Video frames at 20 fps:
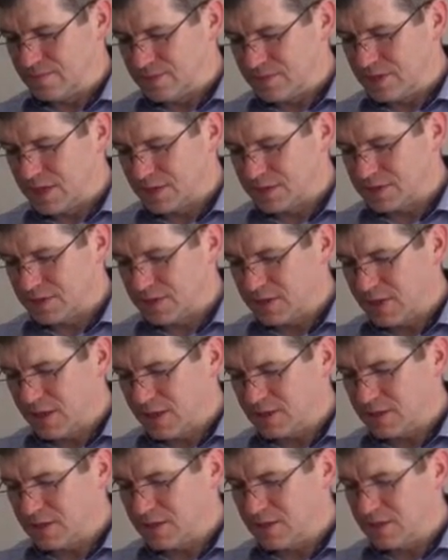
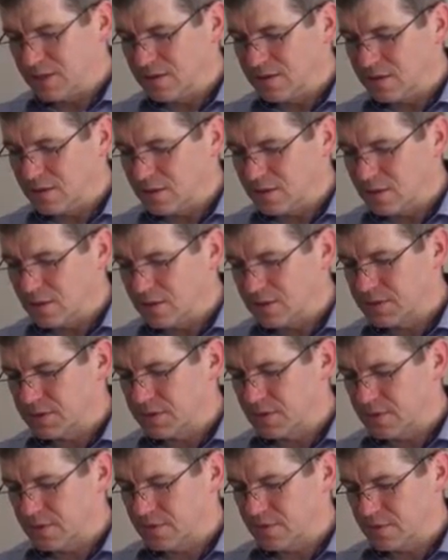wydarzenia i to,
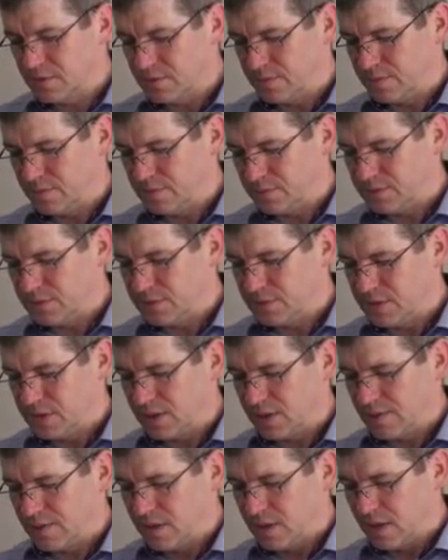co
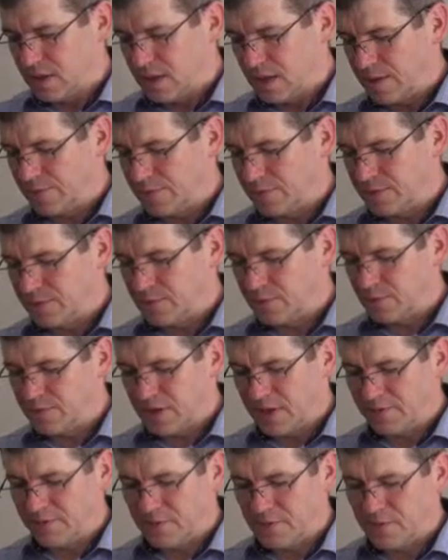później apostoł
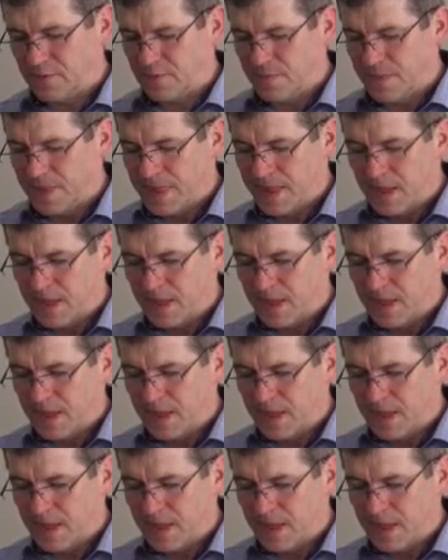Paweł